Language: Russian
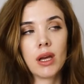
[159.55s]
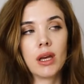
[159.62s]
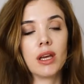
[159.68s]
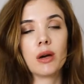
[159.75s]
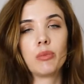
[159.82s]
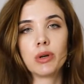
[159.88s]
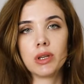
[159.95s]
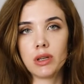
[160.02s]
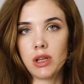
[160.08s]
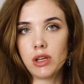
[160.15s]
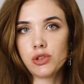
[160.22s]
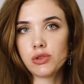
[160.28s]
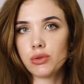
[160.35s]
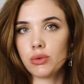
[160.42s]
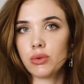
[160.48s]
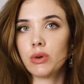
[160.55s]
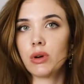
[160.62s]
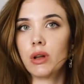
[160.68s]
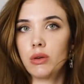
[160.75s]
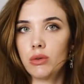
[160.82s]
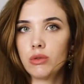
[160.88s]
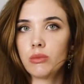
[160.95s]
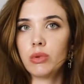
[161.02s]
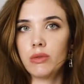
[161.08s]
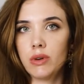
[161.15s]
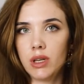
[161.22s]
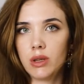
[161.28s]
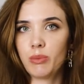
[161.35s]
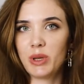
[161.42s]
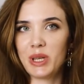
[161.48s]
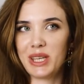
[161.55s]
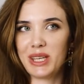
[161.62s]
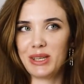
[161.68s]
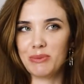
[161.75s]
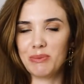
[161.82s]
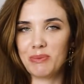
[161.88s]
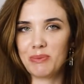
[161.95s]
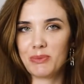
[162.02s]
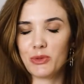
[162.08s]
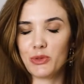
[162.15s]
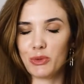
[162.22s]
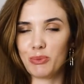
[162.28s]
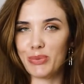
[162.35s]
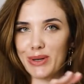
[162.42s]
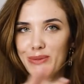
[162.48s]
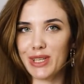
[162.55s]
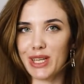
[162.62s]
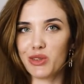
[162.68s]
и я поняла, что лен бывает плохим вот правда,